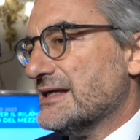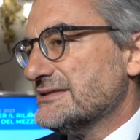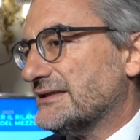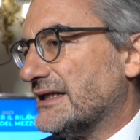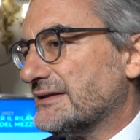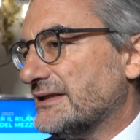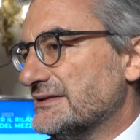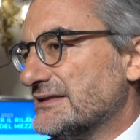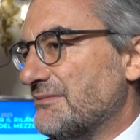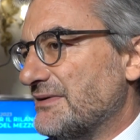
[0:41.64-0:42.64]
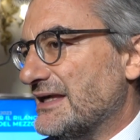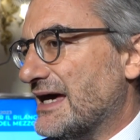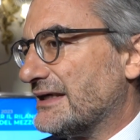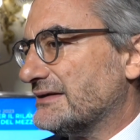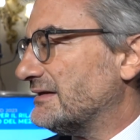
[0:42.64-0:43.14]
Si tratta dei 6
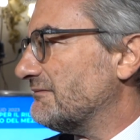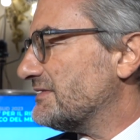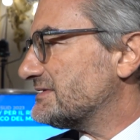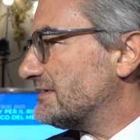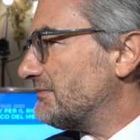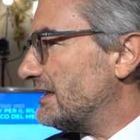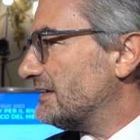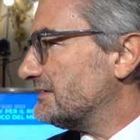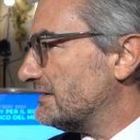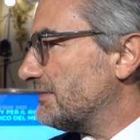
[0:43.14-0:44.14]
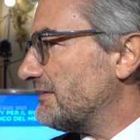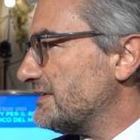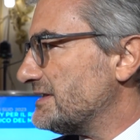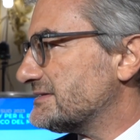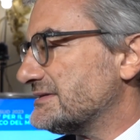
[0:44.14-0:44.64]
miliardi di investimenti
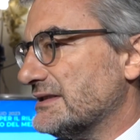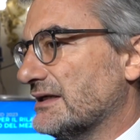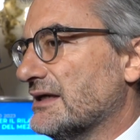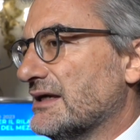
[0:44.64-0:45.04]
previsti